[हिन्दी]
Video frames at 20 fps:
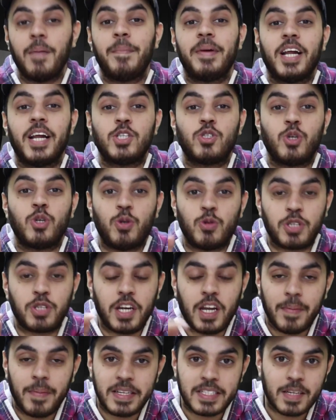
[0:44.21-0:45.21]
मेरा जो यूज़र
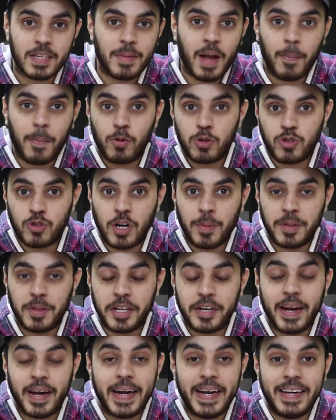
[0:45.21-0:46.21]
नेम है इस समय आपको स्क्रीन पर
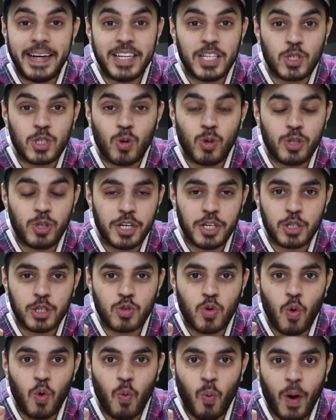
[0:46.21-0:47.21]
दिख रहा है इंडियन सोल्जर
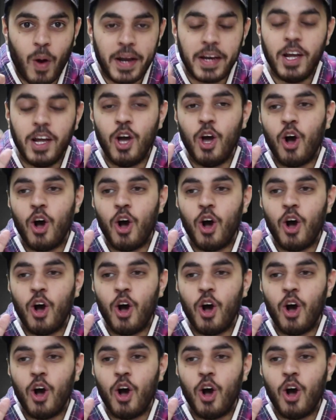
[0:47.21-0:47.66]
अंडर वन